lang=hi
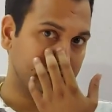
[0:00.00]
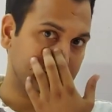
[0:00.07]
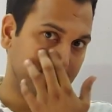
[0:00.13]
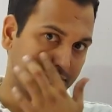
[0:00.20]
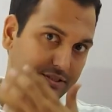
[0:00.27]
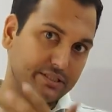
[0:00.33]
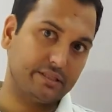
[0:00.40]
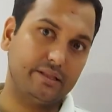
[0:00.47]

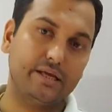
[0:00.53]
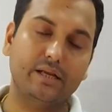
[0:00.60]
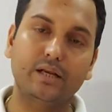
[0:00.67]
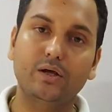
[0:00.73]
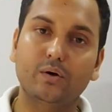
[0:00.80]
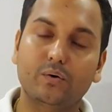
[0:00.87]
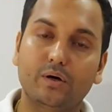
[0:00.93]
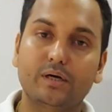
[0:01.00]
कंजर्वेशन देख
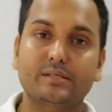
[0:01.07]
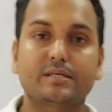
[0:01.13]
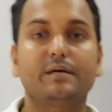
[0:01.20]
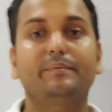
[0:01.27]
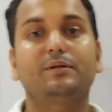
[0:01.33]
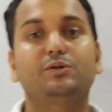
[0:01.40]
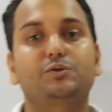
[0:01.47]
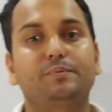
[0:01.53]
लिया होगा इसके
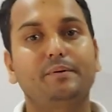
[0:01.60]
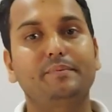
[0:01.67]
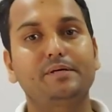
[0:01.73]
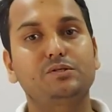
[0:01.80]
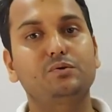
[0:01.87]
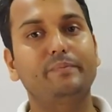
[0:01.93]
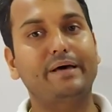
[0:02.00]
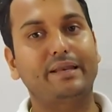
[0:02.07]
बाद उस पर
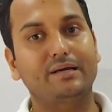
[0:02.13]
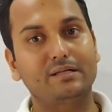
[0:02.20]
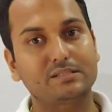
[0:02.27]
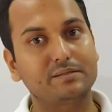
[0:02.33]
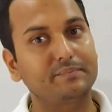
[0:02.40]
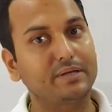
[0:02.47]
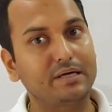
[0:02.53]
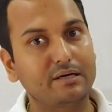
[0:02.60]
बेस्ड
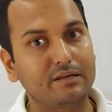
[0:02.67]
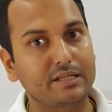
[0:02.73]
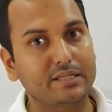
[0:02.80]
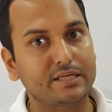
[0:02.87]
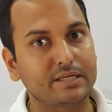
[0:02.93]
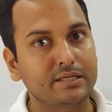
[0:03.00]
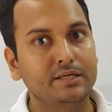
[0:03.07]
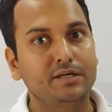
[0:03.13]
मेरिकल्स हमने करे थे